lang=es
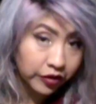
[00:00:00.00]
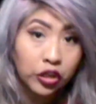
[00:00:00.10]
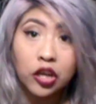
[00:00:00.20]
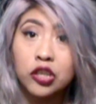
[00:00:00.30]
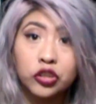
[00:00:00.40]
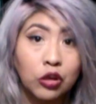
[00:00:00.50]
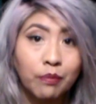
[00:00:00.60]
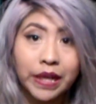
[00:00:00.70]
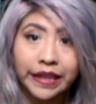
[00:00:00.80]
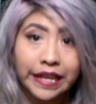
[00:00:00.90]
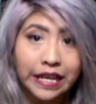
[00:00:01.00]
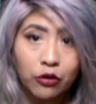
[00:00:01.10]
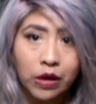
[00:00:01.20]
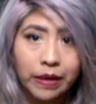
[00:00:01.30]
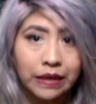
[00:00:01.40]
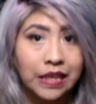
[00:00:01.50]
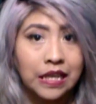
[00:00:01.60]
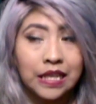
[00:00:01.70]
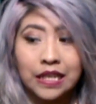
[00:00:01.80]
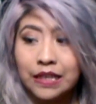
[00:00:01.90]
todos los compré en talla 9
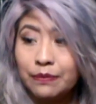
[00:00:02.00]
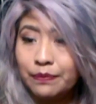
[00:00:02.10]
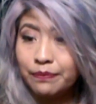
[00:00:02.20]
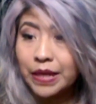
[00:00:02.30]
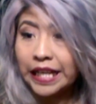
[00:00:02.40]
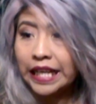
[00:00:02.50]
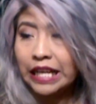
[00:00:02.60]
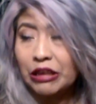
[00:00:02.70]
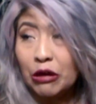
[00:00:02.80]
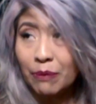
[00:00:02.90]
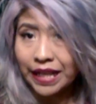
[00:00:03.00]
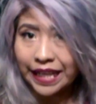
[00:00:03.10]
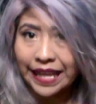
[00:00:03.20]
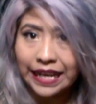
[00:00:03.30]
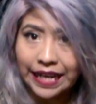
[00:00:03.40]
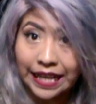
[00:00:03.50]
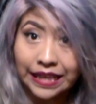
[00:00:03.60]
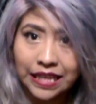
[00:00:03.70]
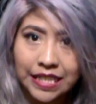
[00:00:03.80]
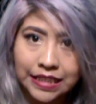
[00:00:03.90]
no me quedan
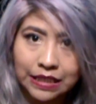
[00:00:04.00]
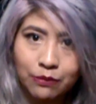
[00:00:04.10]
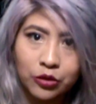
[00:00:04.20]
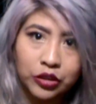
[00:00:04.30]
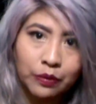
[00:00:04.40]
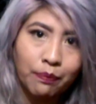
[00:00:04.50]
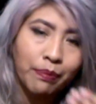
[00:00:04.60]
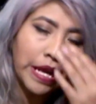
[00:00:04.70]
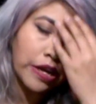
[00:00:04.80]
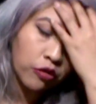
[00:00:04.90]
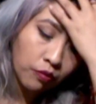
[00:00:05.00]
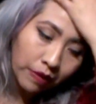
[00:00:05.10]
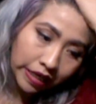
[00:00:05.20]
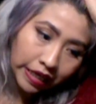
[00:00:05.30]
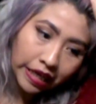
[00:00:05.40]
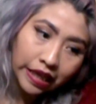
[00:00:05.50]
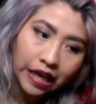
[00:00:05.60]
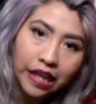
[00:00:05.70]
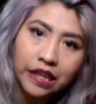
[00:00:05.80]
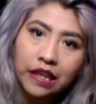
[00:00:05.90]
grandísimos, pero me
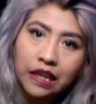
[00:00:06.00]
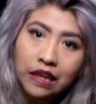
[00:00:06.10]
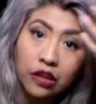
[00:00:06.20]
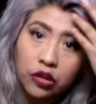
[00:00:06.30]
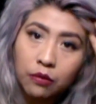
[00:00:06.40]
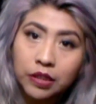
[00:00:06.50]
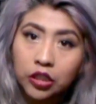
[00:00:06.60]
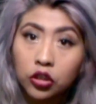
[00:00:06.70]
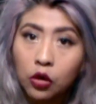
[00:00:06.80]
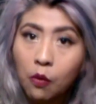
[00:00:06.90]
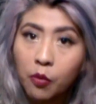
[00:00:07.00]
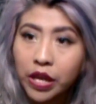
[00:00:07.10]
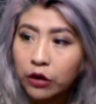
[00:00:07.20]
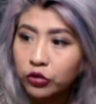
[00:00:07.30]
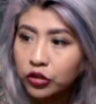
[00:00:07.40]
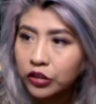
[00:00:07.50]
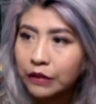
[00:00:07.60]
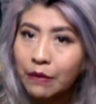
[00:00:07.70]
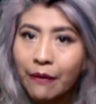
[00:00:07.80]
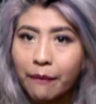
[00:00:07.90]
quedan, no me siento como muy a gusto,
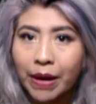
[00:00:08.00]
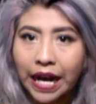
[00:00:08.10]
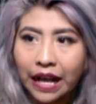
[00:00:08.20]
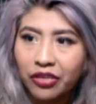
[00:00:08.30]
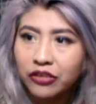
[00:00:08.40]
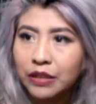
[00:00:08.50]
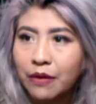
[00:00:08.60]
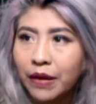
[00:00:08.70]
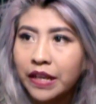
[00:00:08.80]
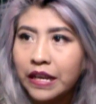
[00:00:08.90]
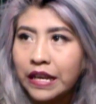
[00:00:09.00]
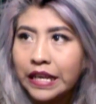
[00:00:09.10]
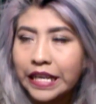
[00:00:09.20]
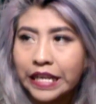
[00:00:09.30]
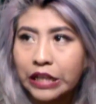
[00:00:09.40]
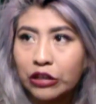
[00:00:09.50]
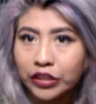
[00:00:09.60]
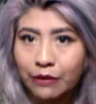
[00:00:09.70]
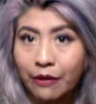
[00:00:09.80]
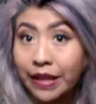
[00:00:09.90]
si me van bajando, se me van y no
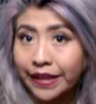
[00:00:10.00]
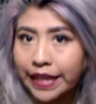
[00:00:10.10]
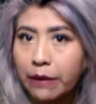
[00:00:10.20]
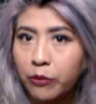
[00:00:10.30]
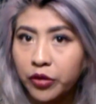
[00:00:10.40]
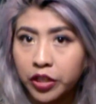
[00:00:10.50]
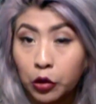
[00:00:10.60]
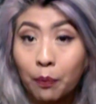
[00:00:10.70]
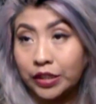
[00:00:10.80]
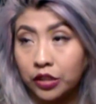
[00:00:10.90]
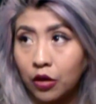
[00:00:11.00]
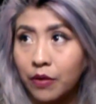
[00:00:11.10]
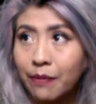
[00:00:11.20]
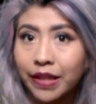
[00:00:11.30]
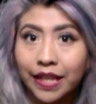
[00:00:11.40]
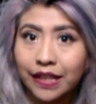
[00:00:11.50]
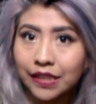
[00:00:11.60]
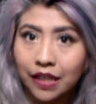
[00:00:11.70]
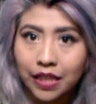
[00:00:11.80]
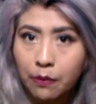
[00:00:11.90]
se me ven tan bonito. Pues, obviamente en
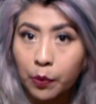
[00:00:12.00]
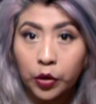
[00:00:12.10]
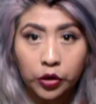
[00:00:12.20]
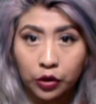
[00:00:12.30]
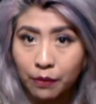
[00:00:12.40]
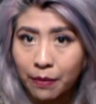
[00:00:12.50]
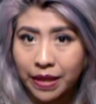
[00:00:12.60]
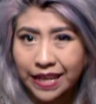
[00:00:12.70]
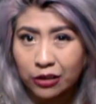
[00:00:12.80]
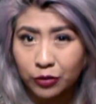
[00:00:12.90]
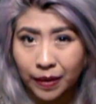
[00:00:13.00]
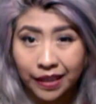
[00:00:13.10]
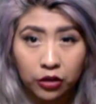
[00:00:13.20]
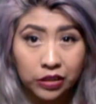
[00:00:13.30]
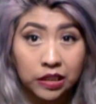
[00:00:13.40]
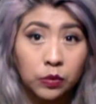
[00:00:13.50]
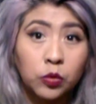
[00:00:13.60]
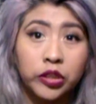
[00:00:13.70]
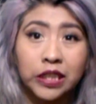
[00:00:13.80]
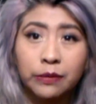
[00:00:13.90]
ese tiempo yo no me medía los pantalones.
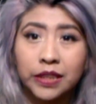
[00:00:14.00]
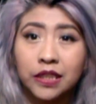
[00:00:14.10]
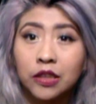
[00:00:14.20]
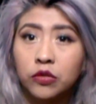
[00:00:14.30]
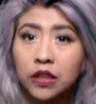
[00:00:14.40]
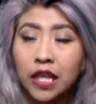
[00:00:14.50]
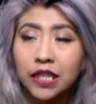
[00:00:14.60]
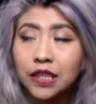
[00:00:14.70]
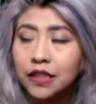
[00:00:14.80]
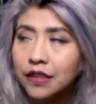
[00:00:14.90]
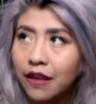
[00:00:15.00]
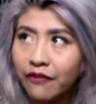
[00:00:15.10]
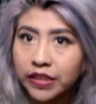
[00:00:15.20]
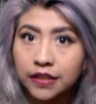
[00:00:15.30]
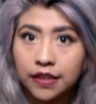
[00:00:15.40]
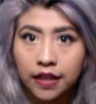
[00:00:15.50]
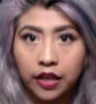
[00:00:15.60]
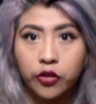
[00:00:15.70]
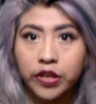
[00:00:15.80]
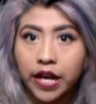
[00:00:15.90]
Muchas veces a ustedes les hice énfasis de
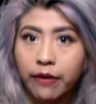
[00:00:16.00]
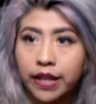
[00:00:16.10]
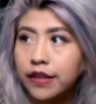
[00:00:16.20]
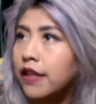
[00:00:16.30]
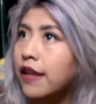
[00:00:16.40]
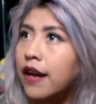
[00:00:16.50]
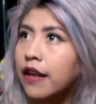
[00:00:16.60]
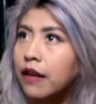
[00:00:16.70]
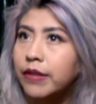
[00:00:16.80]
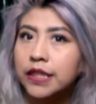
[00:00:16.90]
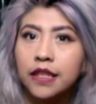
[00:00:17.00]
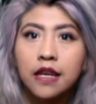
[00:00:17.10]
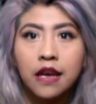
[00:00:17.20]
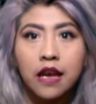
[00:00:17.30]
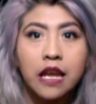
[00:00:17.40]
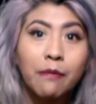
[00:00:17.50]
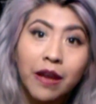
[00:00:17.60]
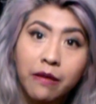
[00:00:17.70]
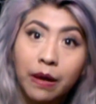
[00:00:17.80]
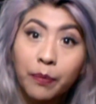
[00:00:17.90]
que yo llegaba a la tienda, agarraba así y me
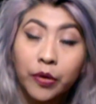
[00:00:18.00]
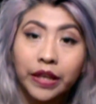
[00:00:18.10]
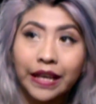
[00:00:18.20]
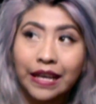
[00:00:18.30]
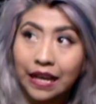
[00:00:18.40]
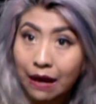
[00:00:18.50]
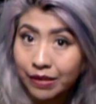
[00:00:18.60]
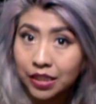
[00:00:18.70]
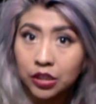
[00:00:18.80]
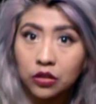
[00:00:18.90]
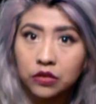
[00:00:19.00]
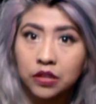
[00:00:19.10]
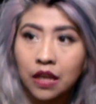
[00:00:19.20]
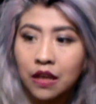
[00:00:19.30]
iba, porque a veces los